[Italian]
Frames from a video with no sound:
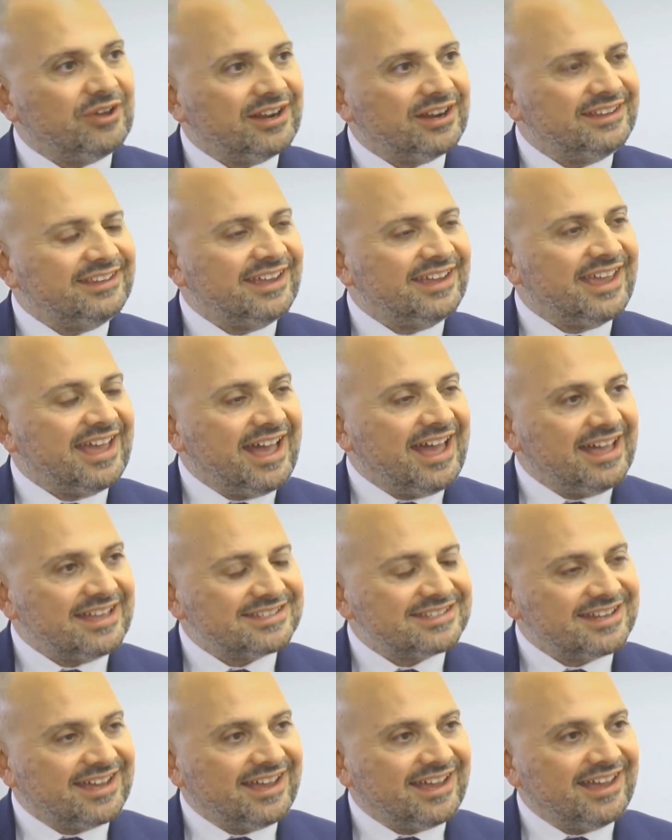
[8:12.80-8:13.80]
con Rete
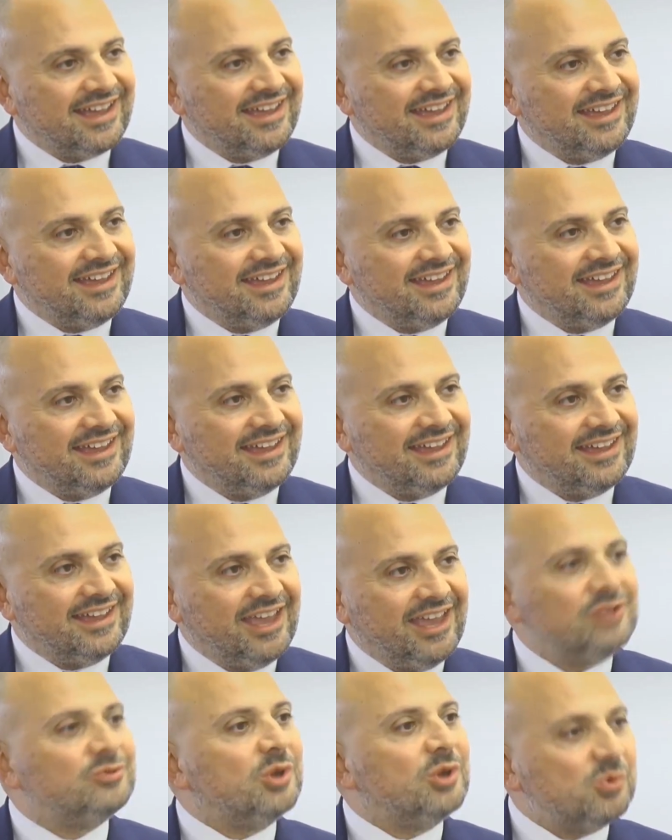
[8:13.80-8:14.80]
Casa eh,
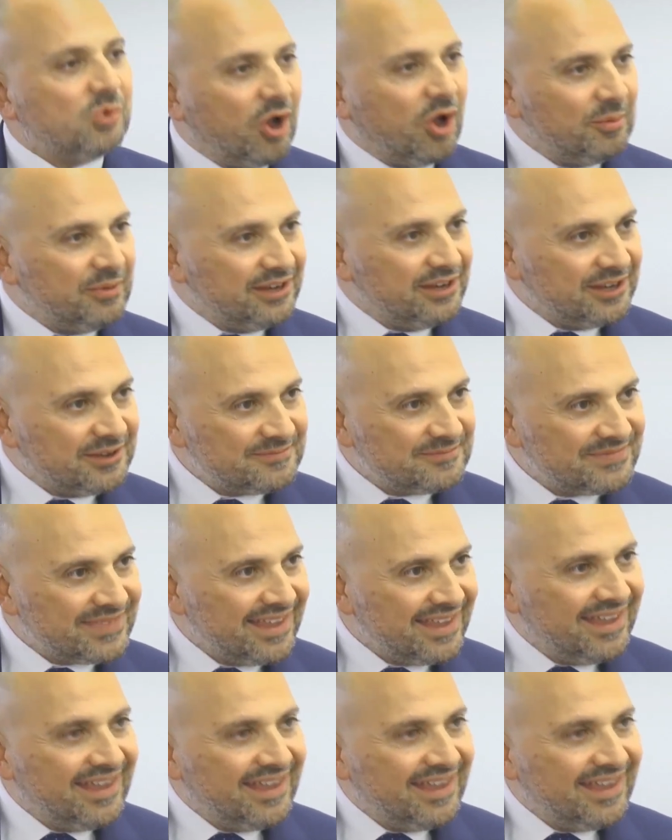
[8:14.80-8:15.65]
e i suoi uomini.